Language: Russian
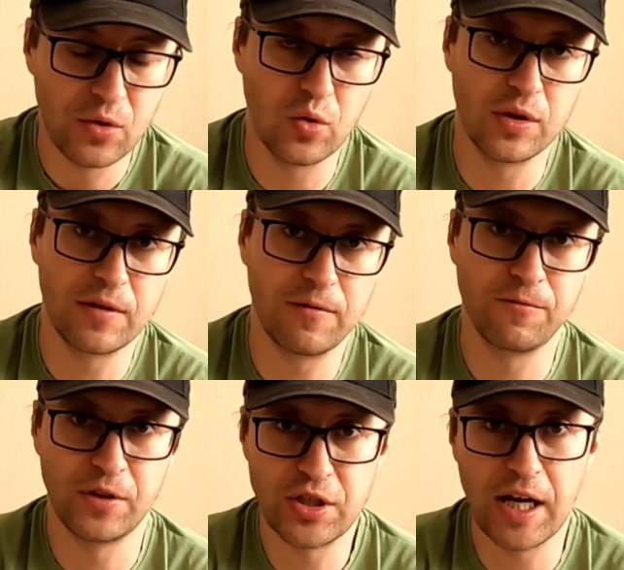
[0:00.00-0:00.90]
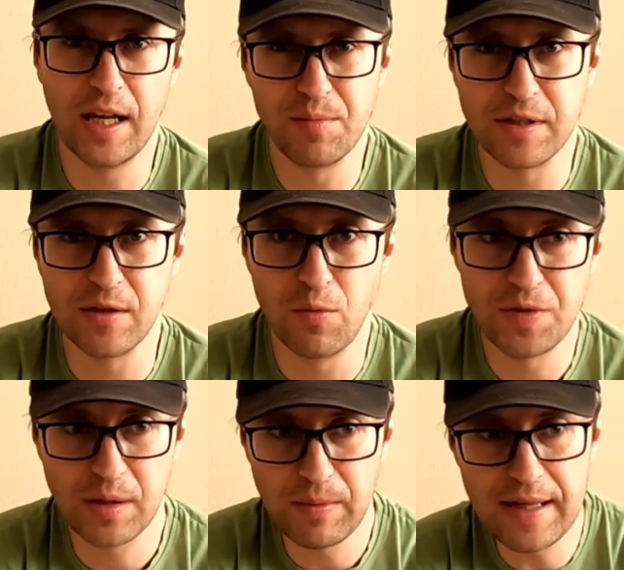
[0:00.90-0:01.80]
ну, это в начальном
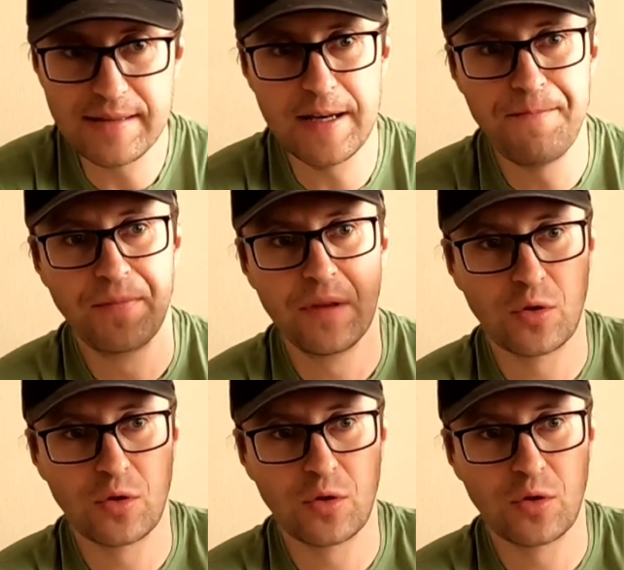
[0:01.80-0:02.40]
ценовом сегменте,